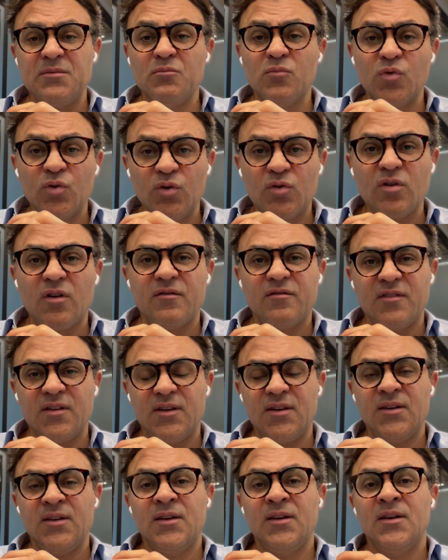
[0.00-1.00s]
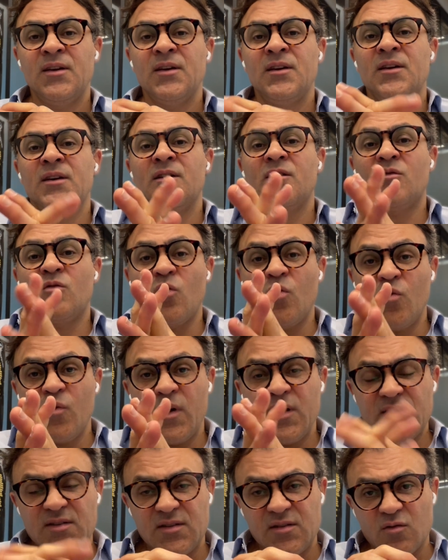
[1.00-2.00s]
muito a ver com
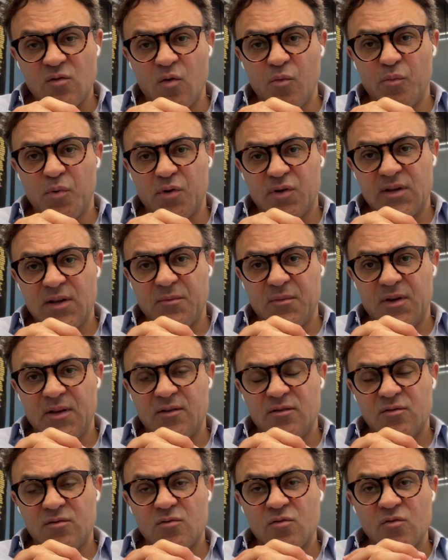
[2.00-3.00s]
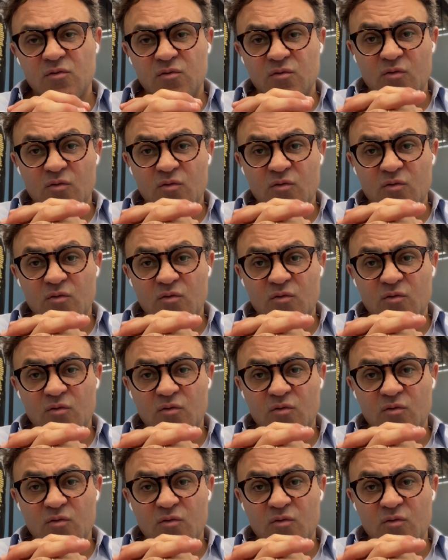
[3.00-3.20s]
esses comportamentos, com os,